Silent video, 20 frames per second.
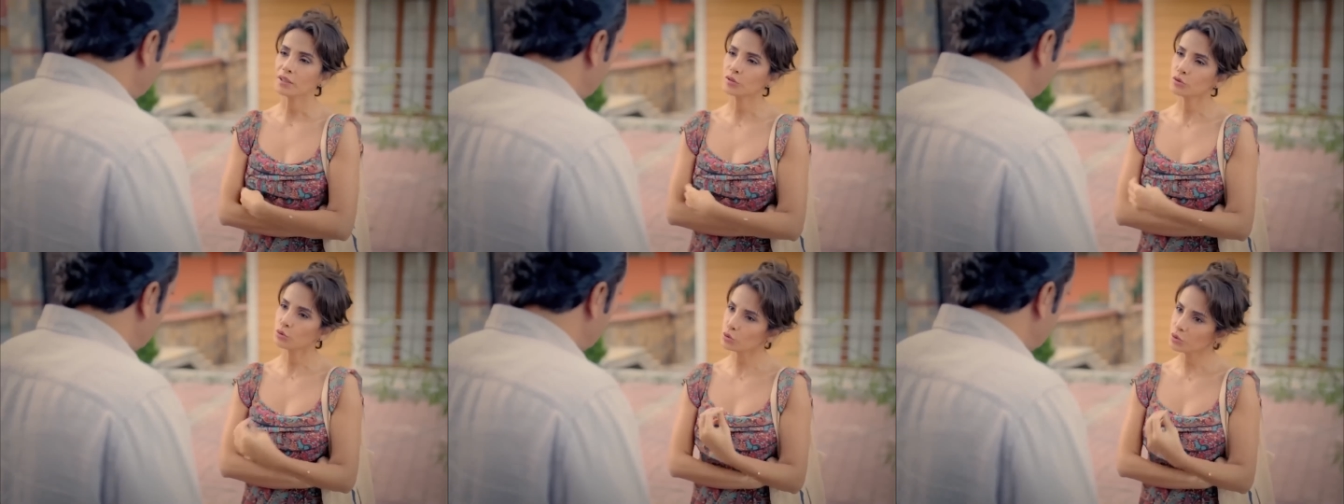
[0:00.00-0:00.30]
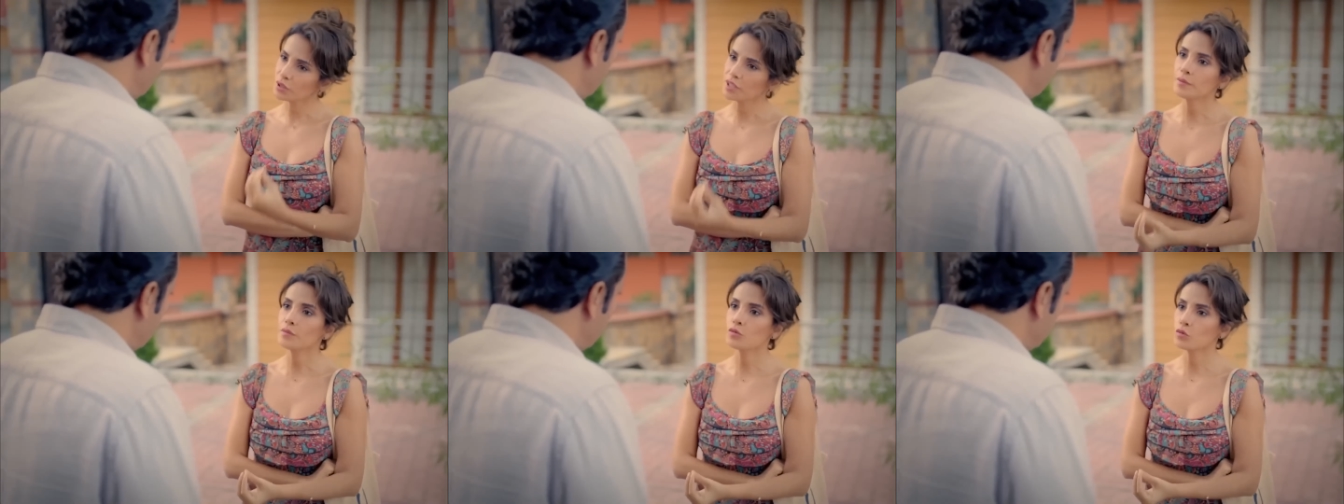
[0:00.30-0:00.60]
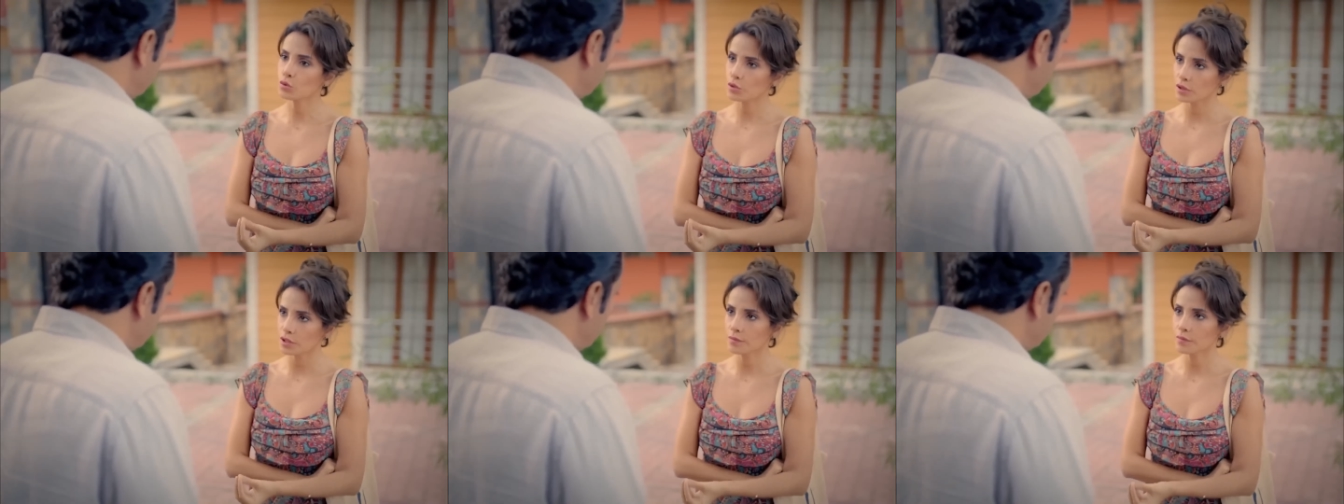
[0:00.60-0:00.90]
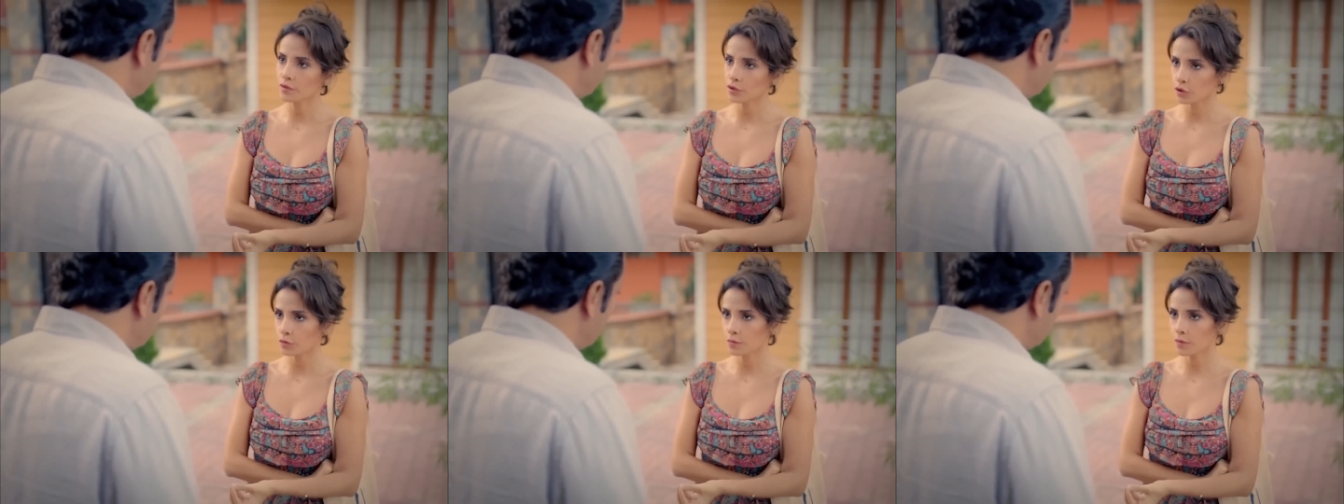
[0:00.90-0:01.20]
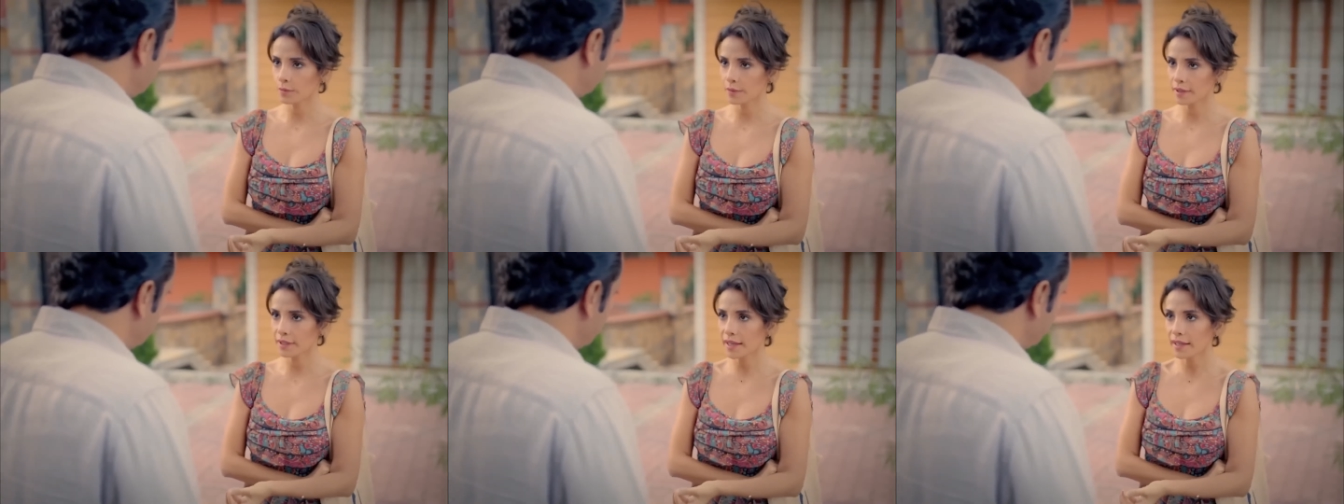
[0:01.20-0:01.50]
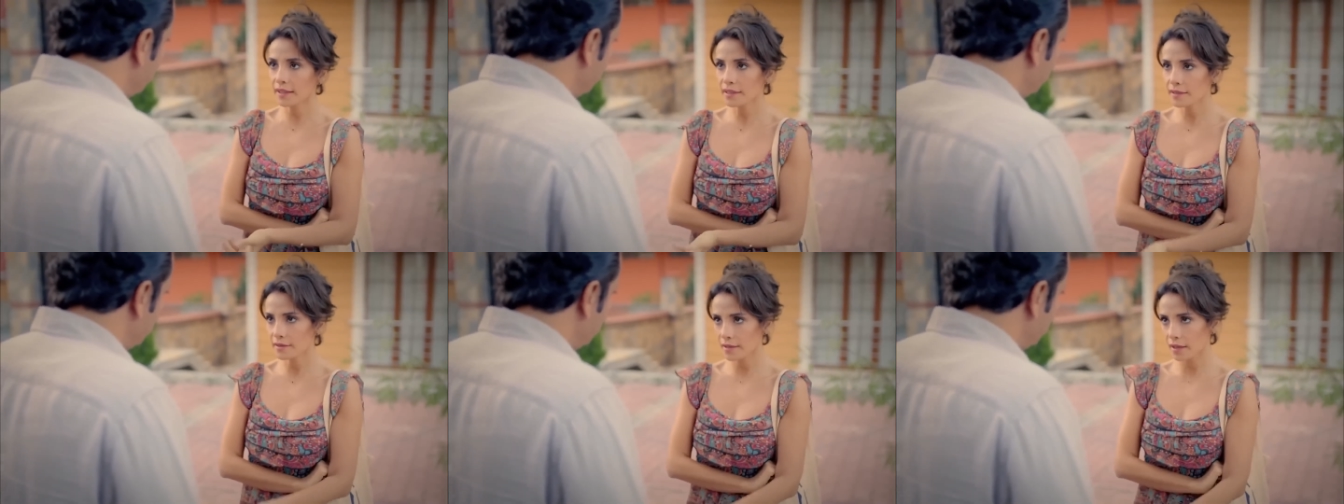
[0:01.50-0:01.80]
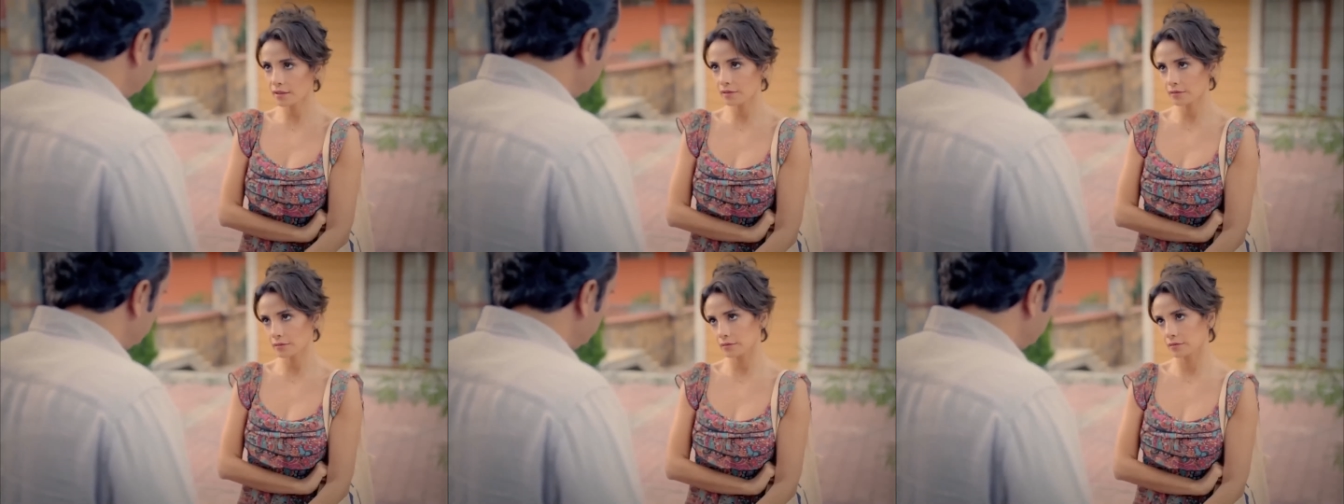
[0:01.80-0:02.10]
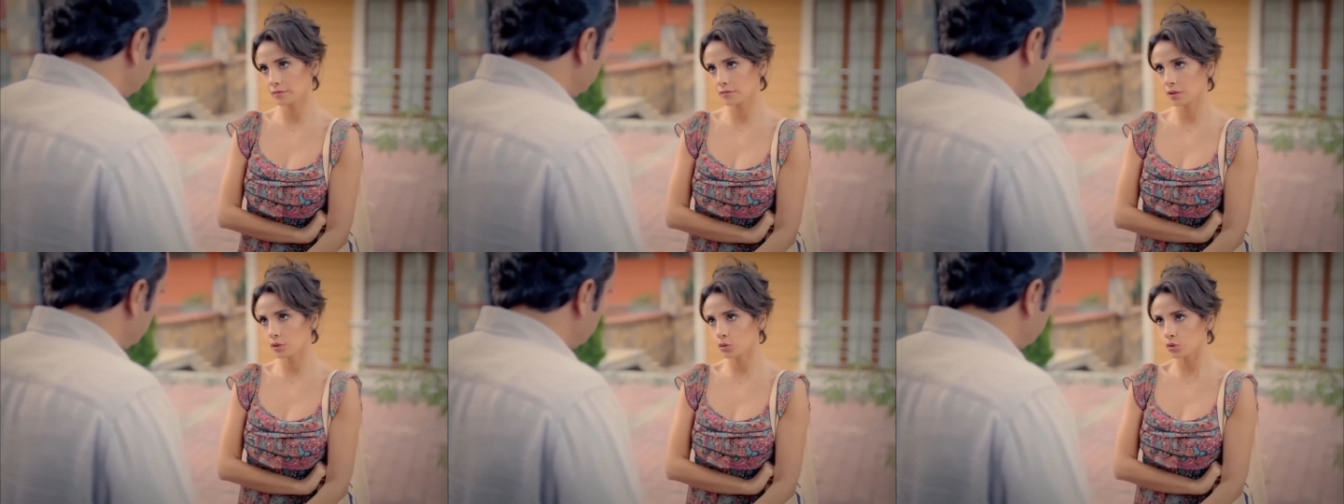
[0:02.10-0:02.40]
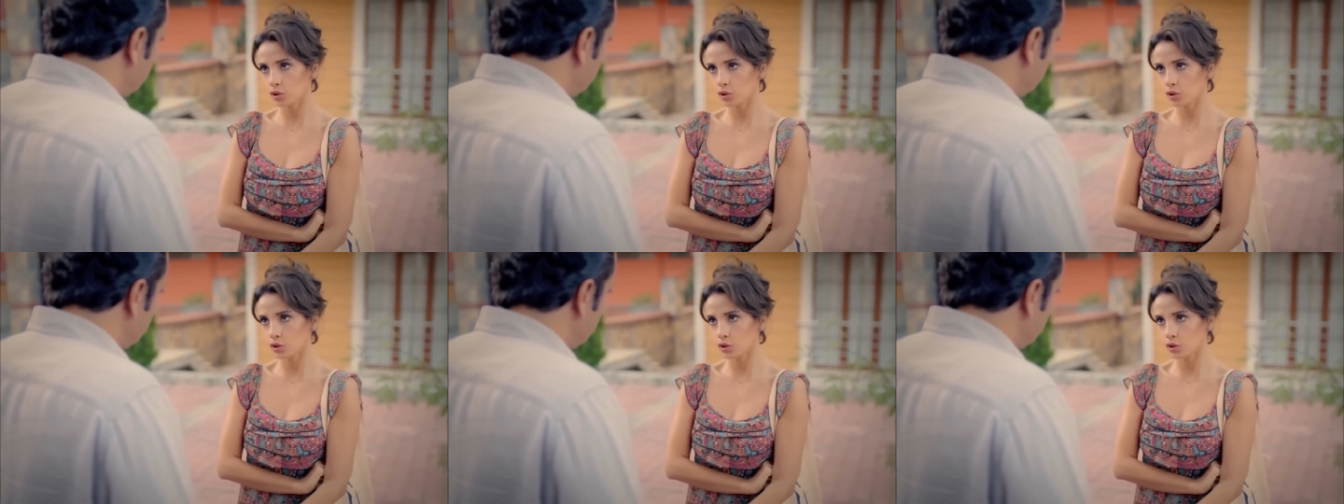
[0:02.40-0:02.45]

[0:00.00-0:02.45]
والله عم حاول ما افتح تمي بس بصراحة يعني